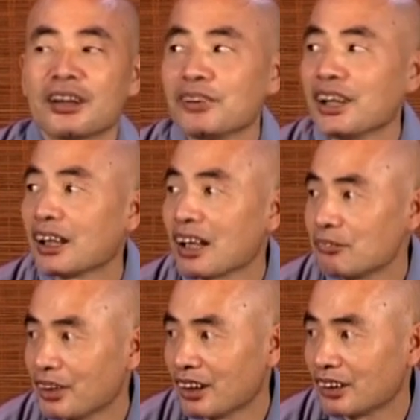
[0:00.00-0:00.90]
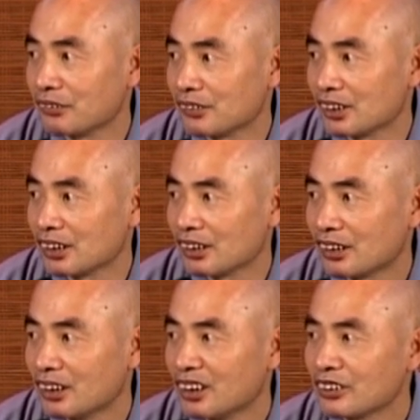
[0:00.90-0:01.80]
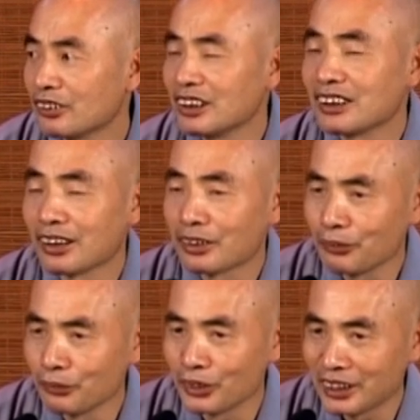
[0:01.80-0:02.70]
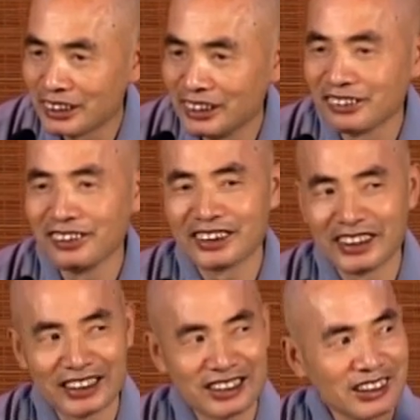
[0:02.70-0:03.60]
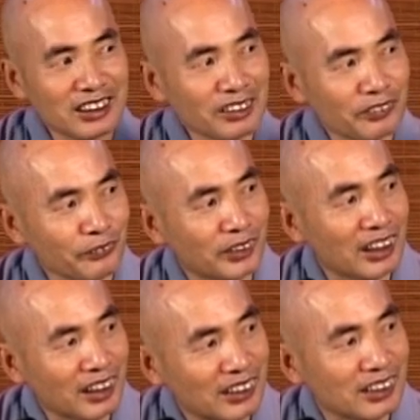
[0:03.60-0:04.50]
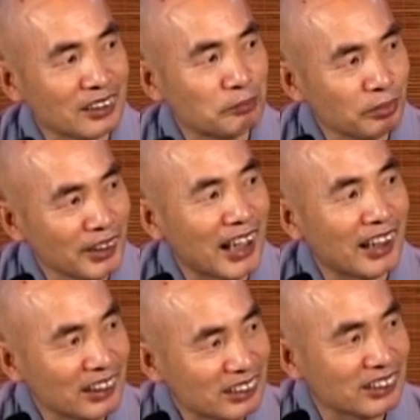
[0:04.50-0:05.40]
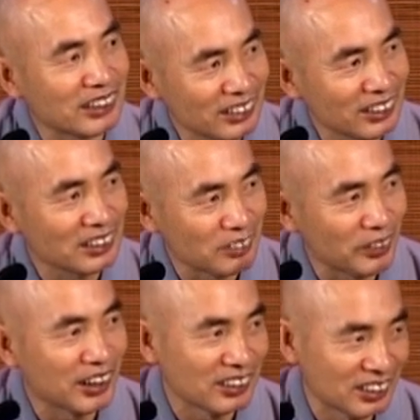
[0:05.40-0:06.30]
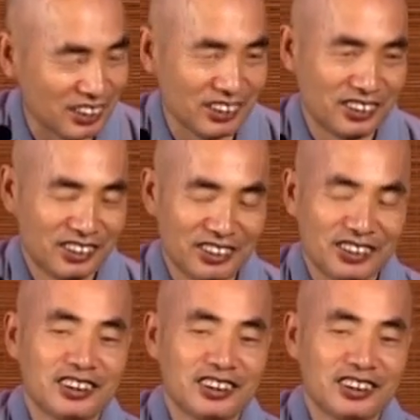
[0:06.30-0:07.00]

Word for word: 不想干别的东西，所以叫惰性，就是你的心堕到一个不良的习性里边去，